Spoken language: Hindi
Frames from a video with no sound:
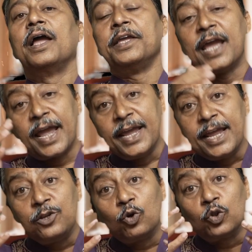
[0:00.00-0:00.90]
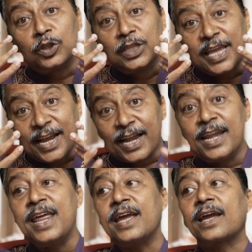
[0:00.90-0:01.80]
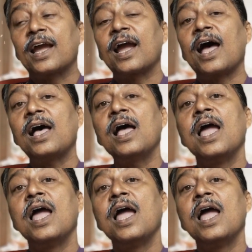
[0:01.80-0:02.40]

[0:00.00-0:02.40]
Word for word: यही जो देखने का